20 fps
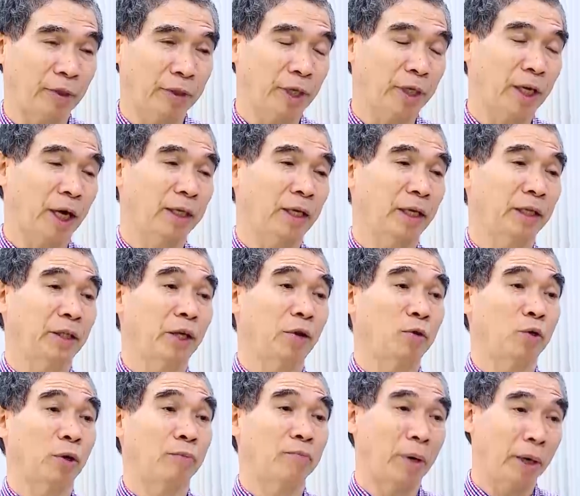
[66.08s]
với tất cả những
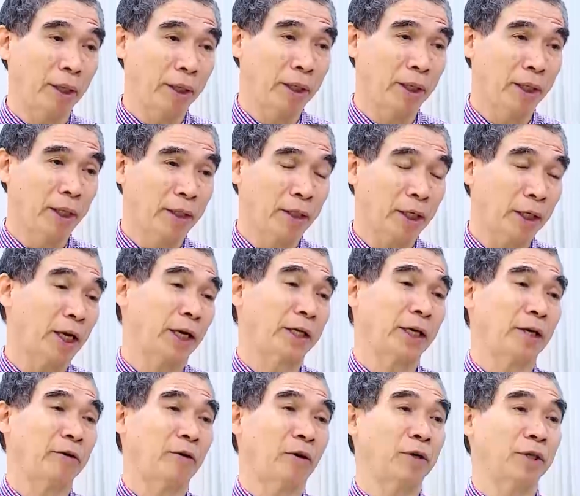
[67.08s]
tiêu chuẩn mới tất cả
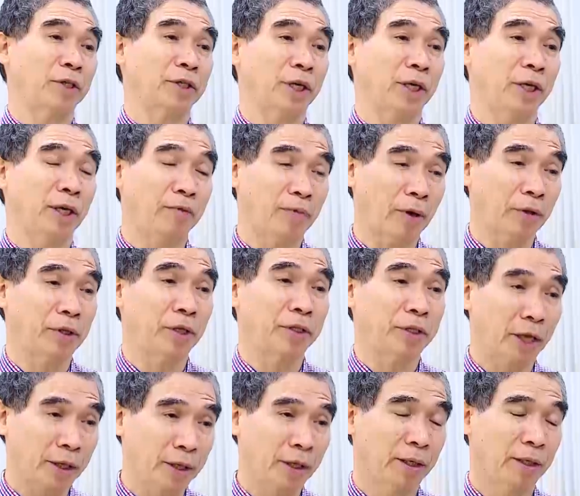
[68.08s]
nhà đó nó sẽ đi vào
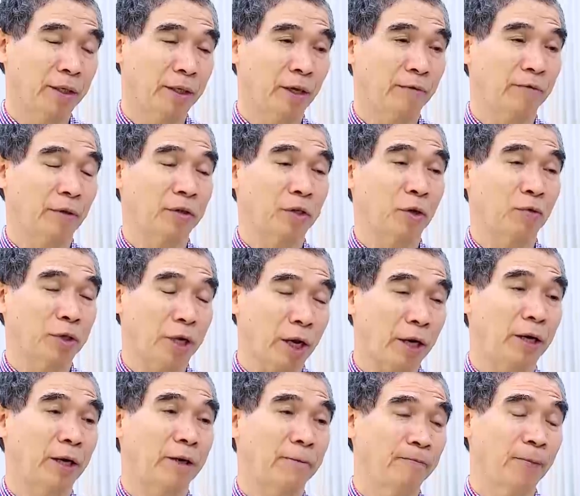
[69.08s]
thực chất đi vào sâu
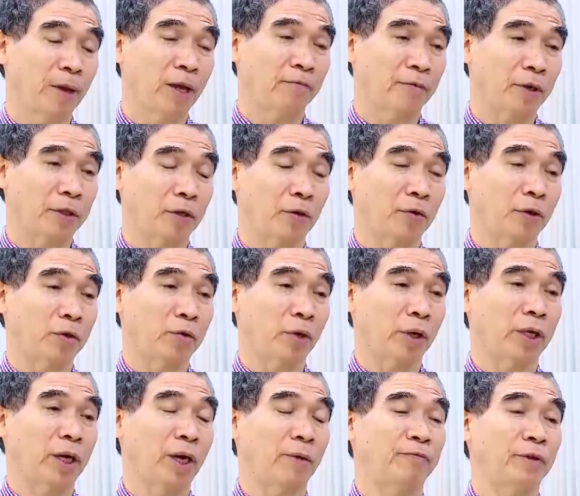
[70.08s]
sắc hơn và do đó
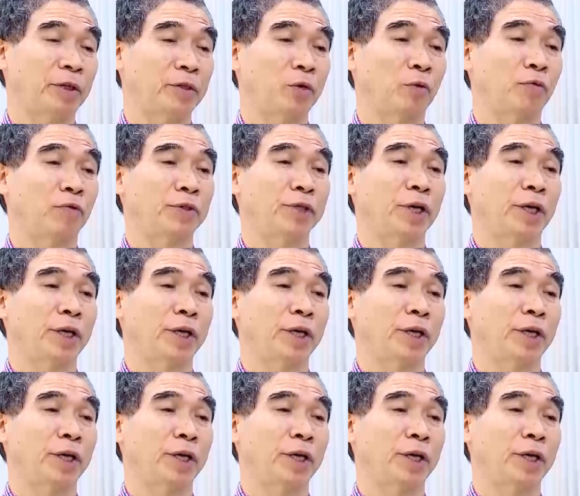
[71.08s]
doanh nghiệp vận dụng cũng